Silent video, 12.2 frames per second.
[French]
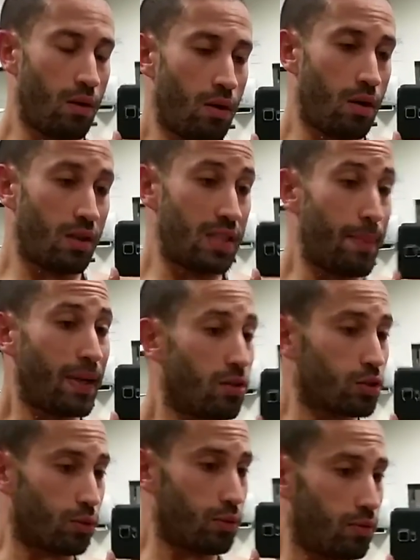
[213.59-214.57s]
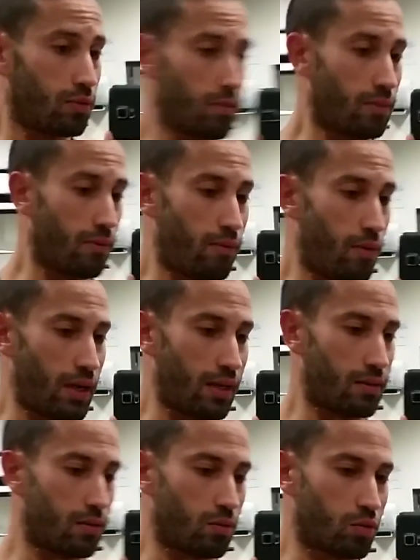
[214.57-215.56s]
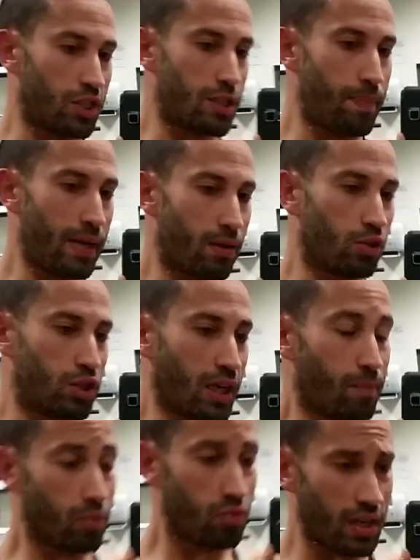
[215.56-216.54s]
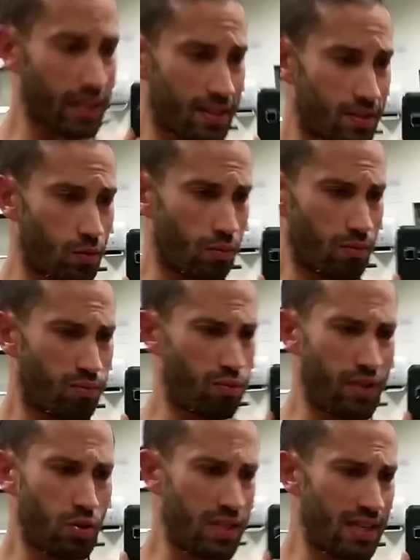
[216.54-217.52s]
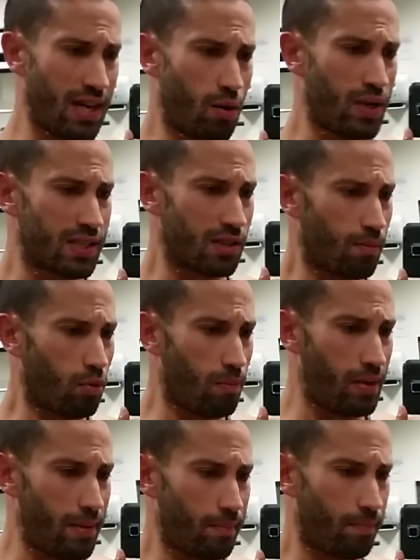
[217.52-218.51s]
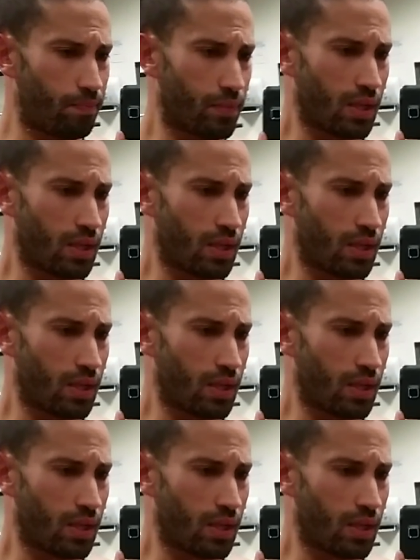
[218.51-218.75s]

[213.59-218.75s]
Euh, c'est pas dangereux. Voilà. Donc j'espère que j'ai répondu à la question. Vous pouvez utiliser de la whey sans problème.